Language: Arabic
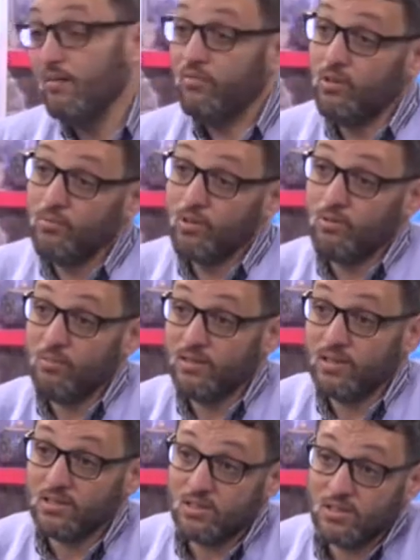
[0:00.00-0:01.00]
في عمر
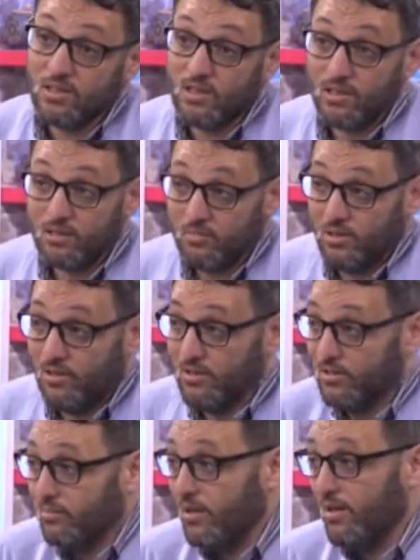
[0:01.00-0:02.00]
14 سنه امينه
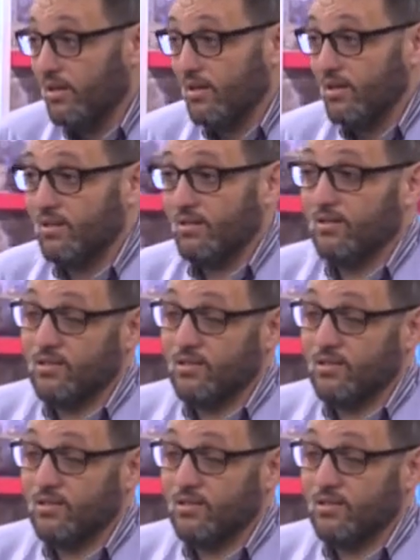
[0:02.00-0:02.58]
سبحان الله